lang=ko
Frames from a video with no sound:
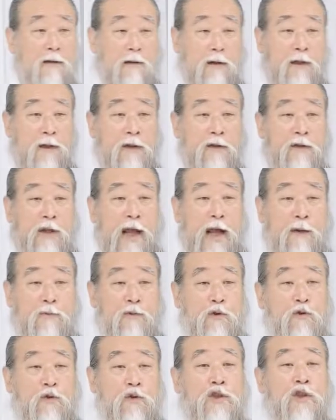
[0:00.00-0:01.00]
이
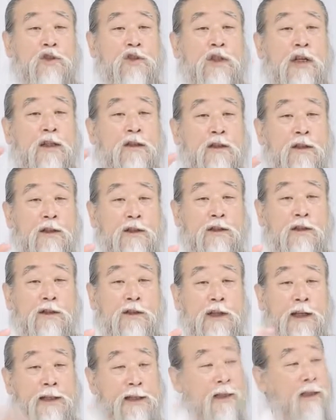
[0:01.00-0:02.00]
대한민국 천사들이
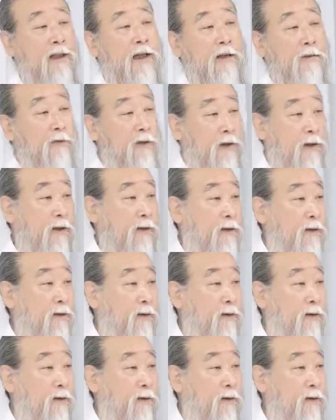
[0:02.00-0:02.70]
그렇게 될 사람들이에요.